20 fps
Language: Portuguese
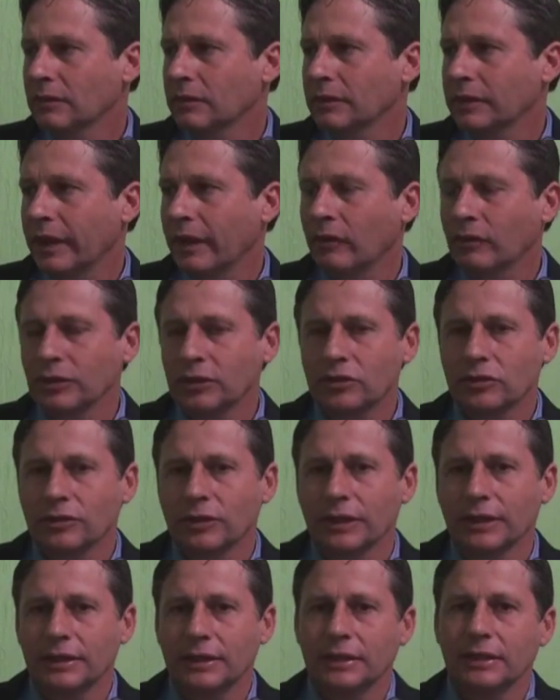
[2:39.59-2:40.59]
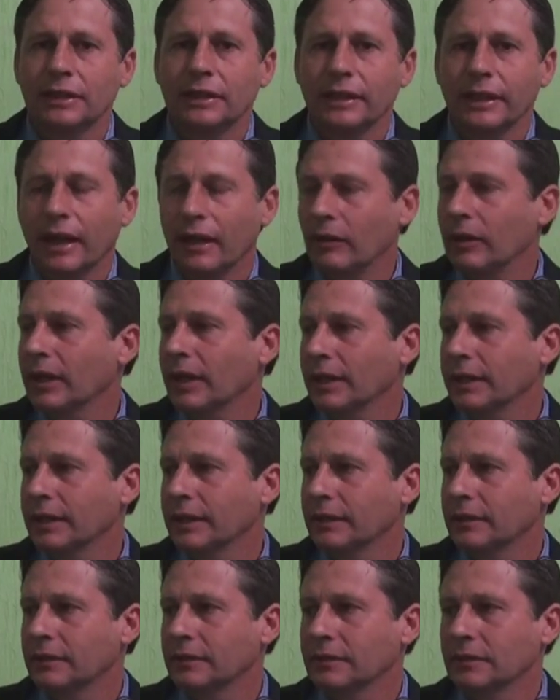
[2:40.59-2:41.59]
não tem condições de ter aula lá
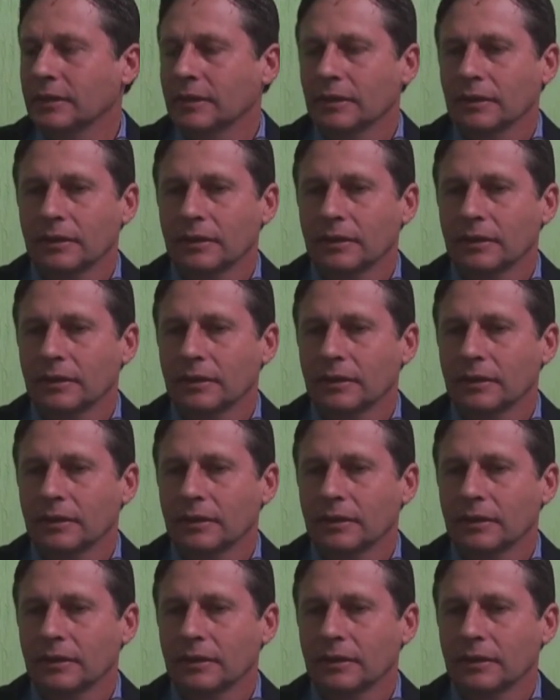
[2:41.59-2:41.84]
dentro.